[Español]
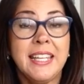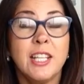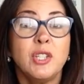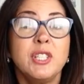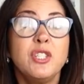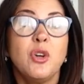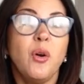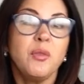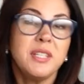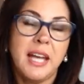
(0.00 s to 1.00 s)
Y entonces
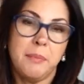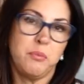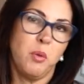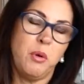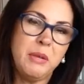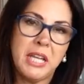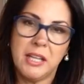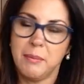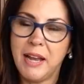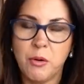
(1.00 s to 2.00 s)
yo ya, como vi
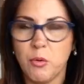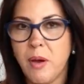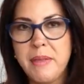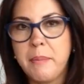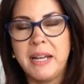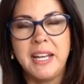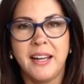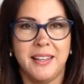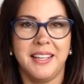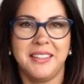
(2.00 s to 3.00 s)
que de plano no había
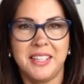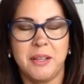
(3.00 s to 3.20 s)
manera de,